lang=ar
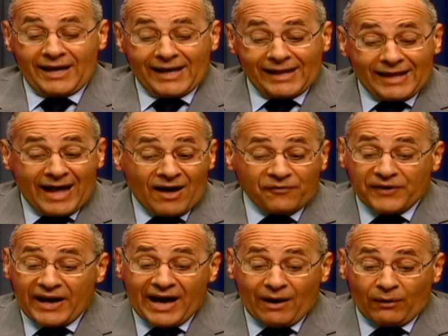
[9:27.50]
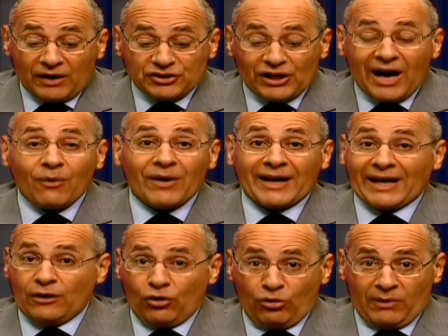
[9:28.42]
لا في هوى شهوة
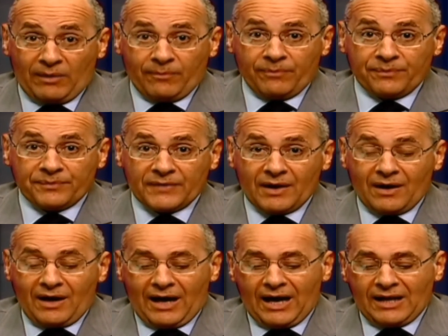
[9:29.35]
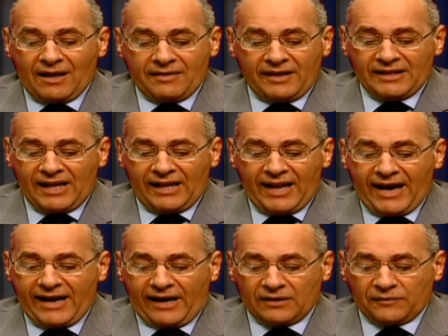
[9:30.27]
كالأمم الذين لا
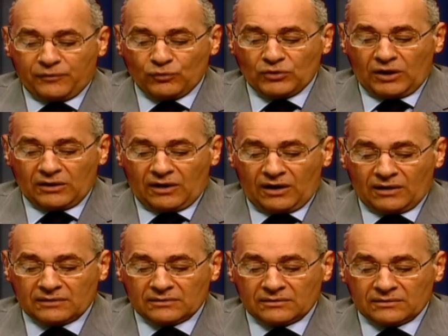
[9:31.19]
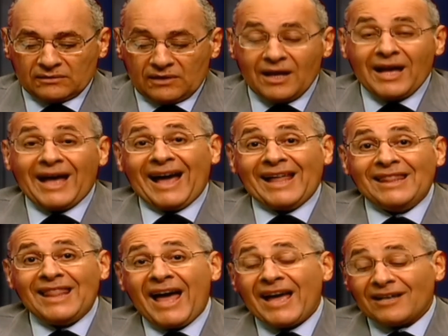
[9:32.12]
يعرفون الله أن
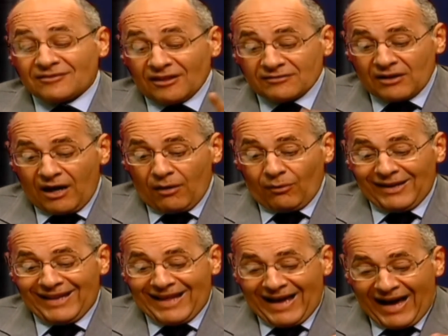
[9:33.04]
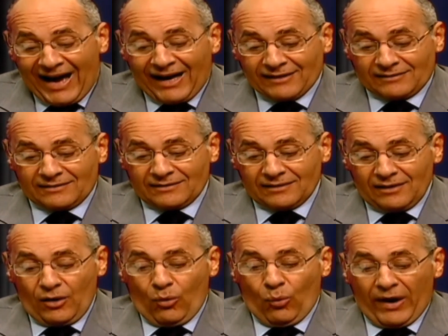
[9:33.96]
لا يتطاول أحد
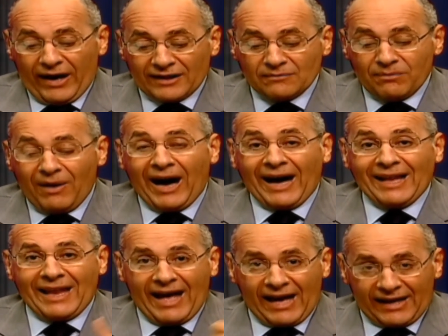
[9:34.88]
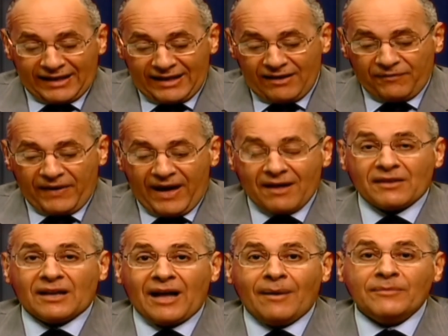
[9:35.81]
ويطمع على أخيه في هذا
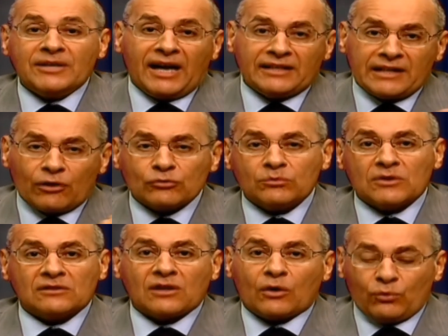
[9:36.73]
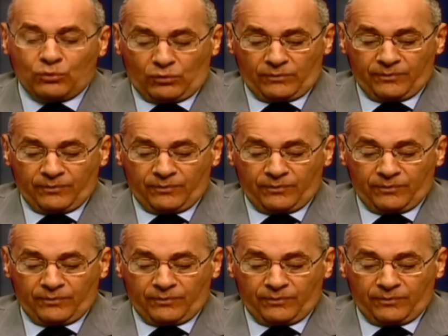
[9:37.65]
الأمر يعني يأخذ مرات أخوه